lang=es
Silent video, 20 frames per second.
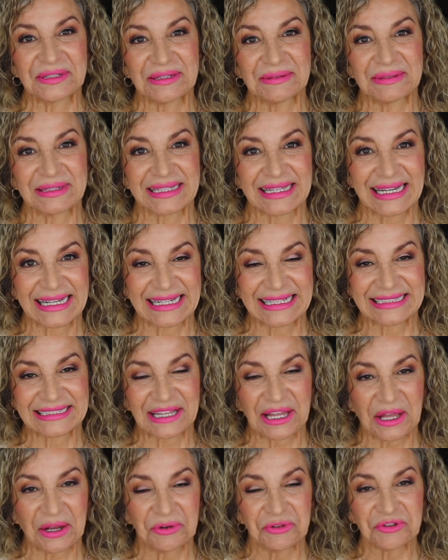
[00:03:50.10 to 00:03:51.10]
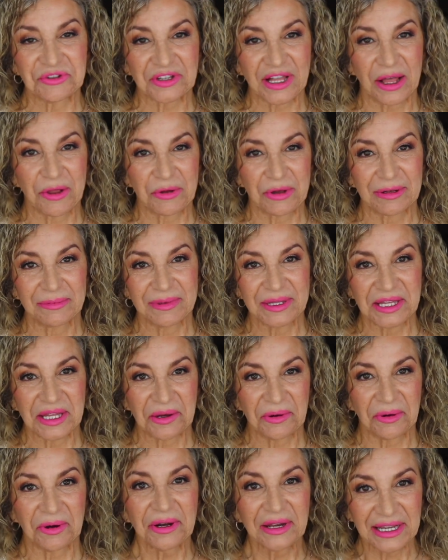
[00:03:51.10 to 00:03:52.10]
de verdad que les haya gustado el
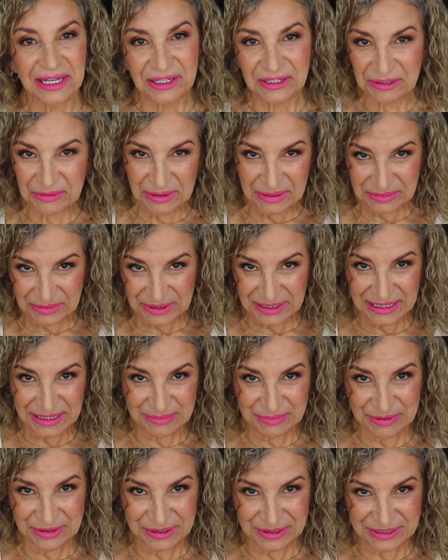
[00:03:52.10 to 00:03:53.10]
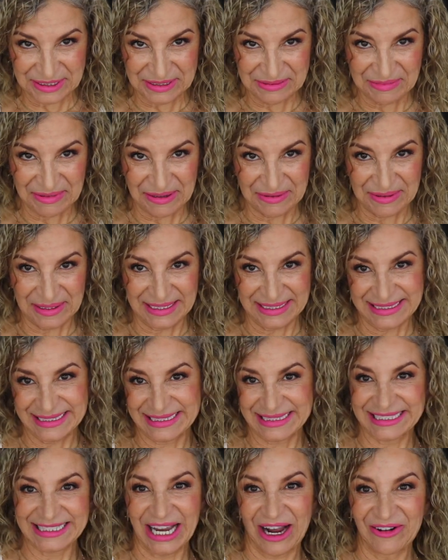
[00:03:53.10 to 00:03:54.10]
video y nos vemos la próxima
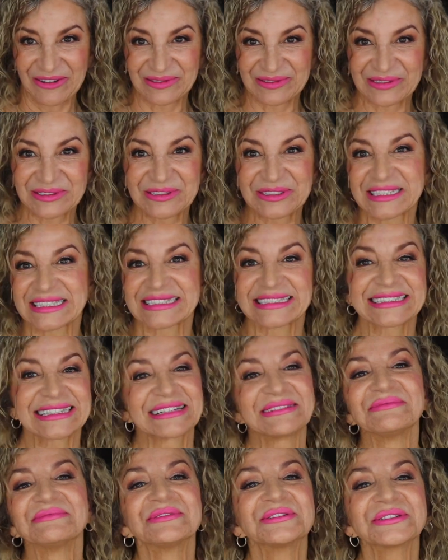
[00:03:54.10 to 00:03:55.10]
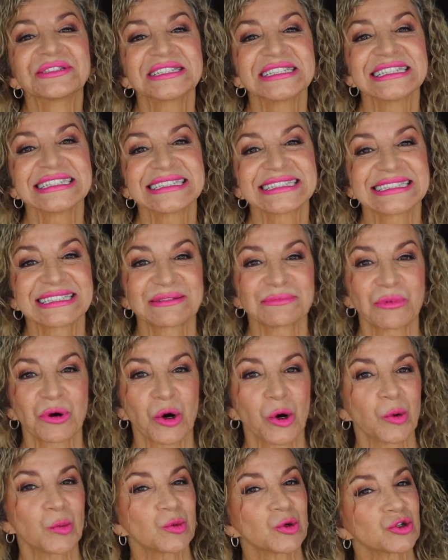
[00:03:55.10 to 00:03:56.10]
vez. Chao. Cuídense
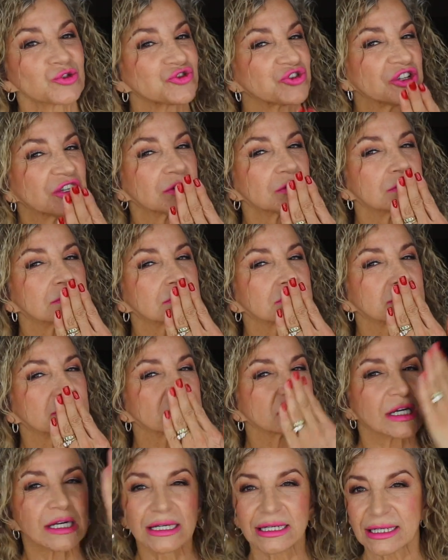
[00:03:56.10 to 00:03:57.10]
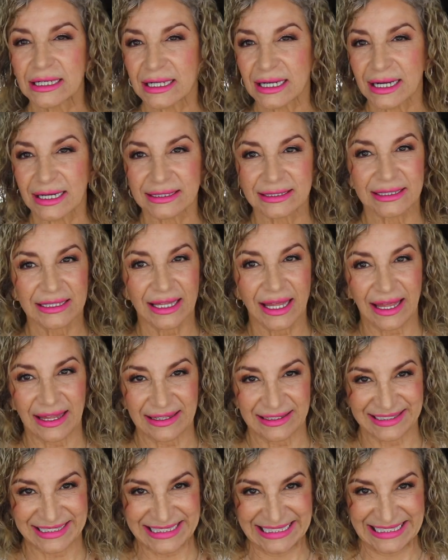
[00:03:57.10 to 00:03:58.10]
muchísimo. Los quiero
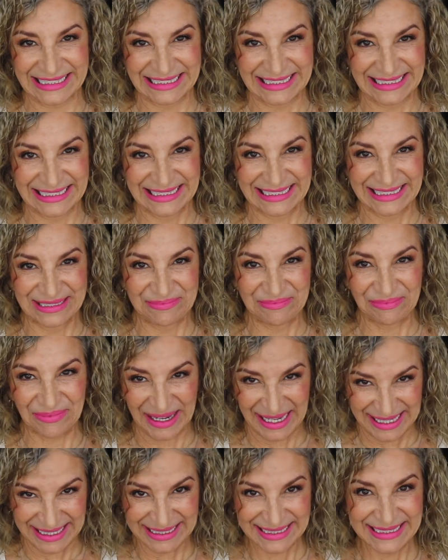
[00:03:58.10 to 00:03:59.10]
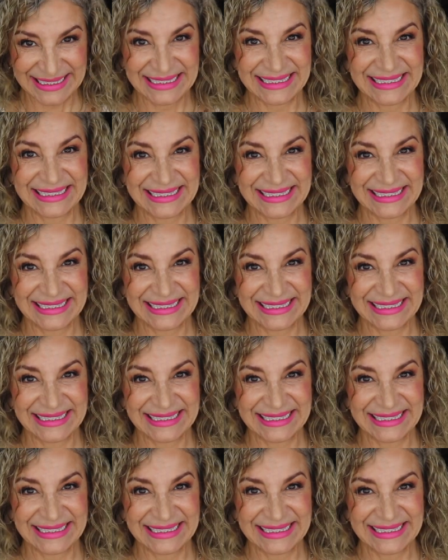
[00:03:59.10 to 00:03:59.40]
cantidades. Bye.